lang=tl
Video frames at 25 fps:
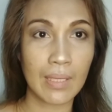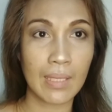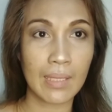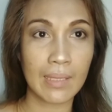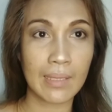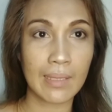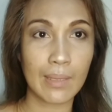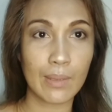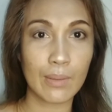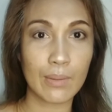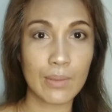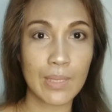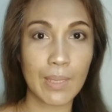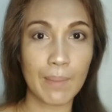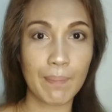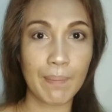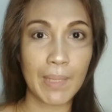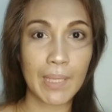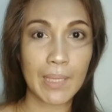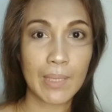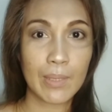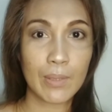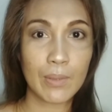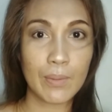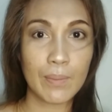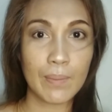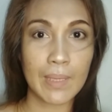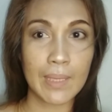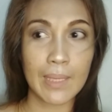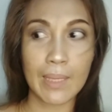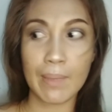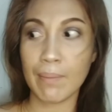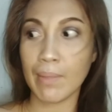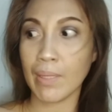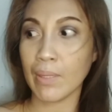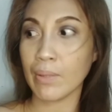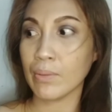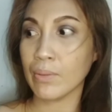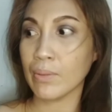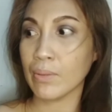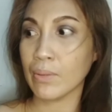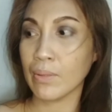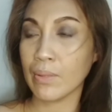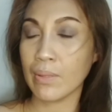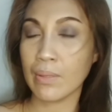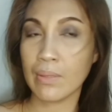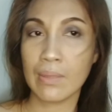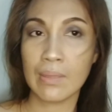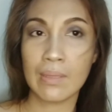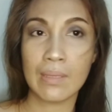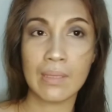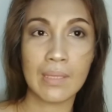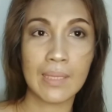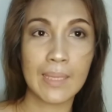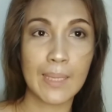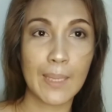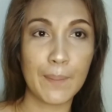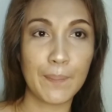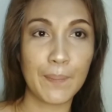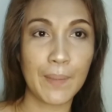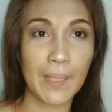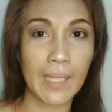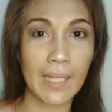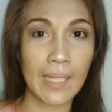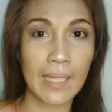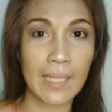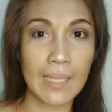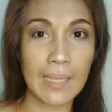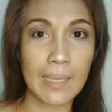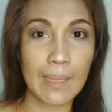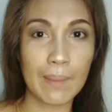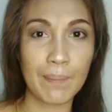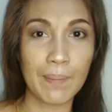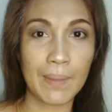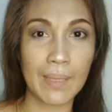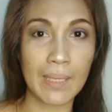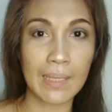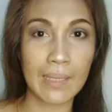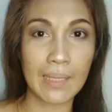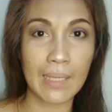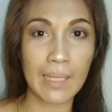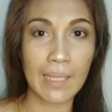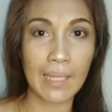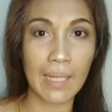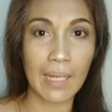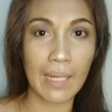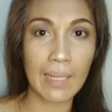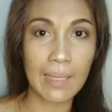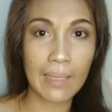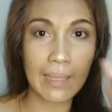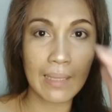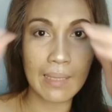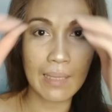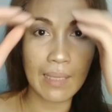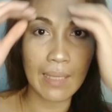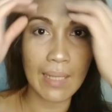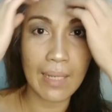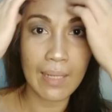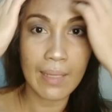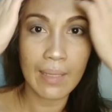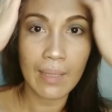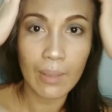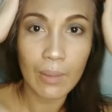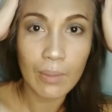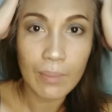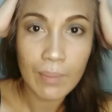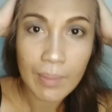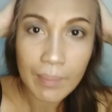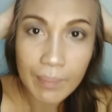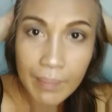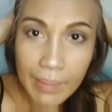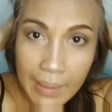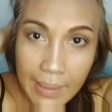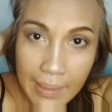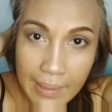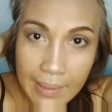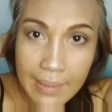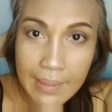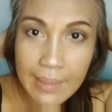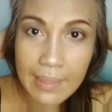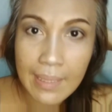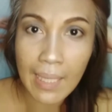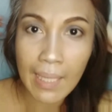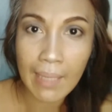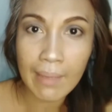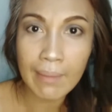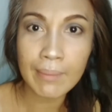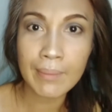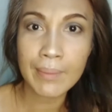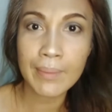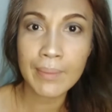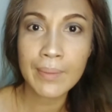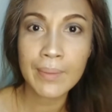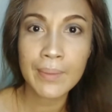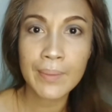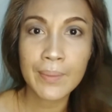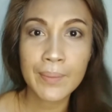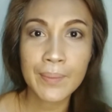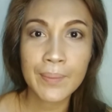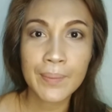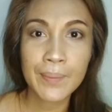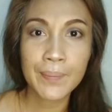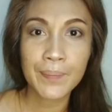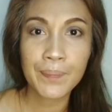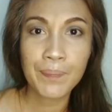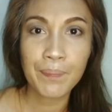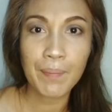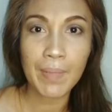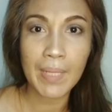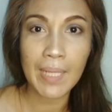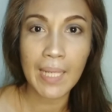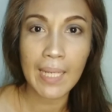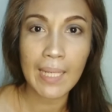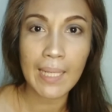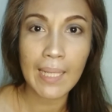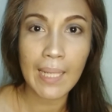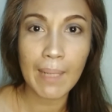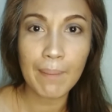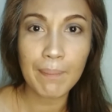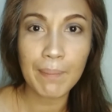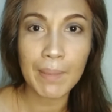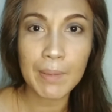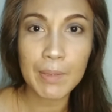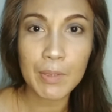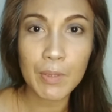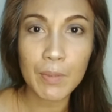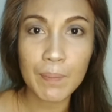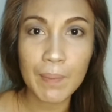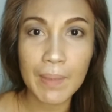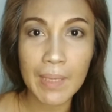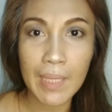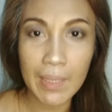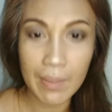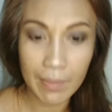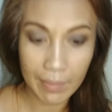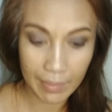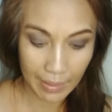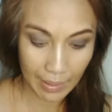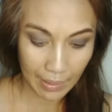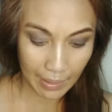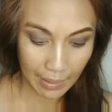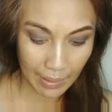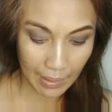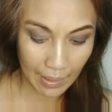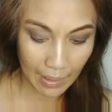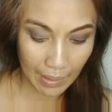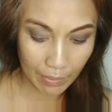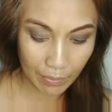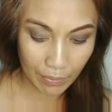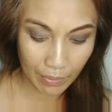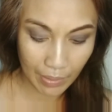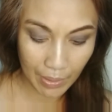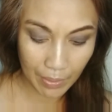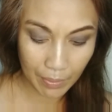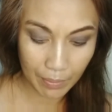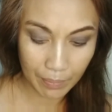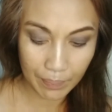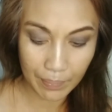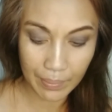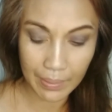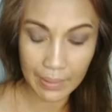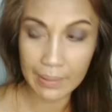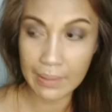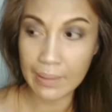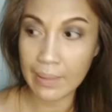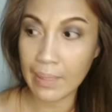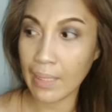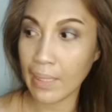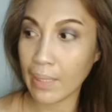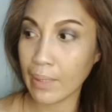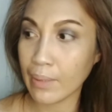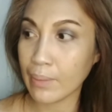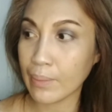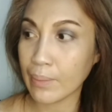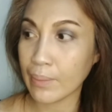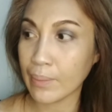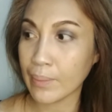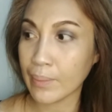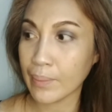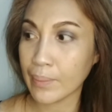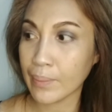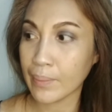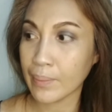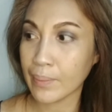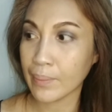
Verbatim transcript: Nilagyan ko siya para umitim ako, no? Napakahirap pala gayahin. Akala ko mabilis lang. Pinahirapan ko pala yung sarili ko ngayong birthday ko.